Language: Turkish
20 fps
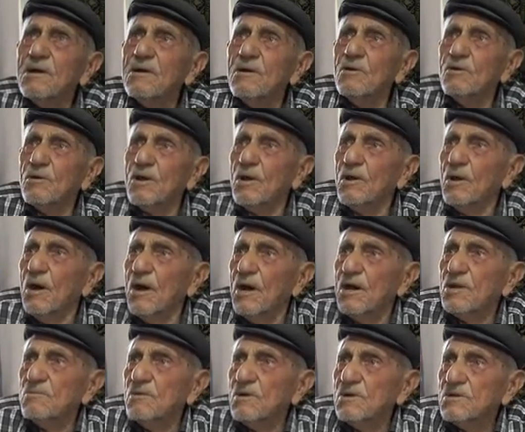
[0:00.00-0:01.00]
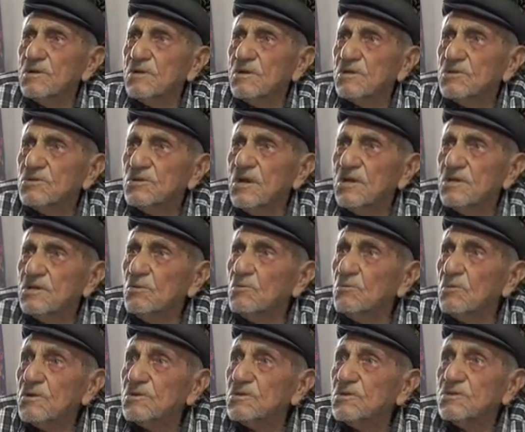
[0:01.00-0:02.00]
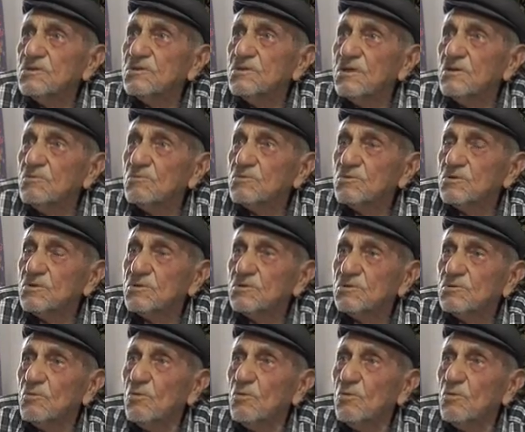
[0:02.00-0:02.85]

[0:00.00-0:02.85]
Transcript: oraya hayvanlığına şeyini oraya siniyorsunuz.